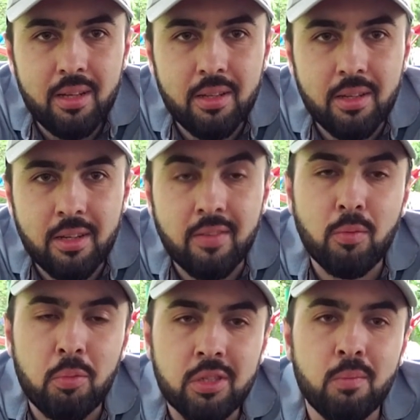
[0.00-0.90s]
а,
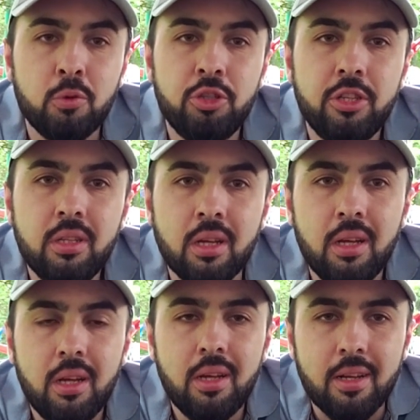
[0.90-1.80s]
главным образом
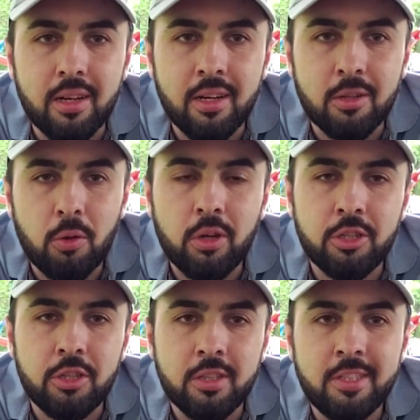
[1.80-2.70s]
мужчина а,
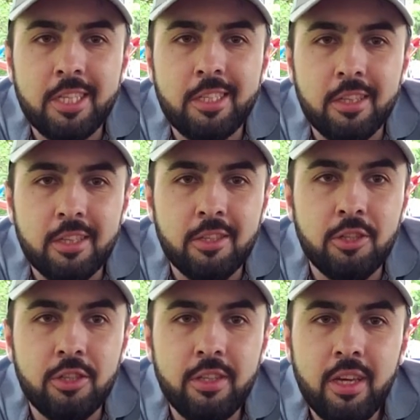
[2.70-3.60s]
только через 10
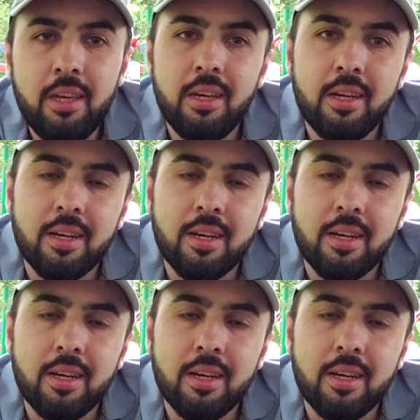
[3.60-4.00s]
тысяч дней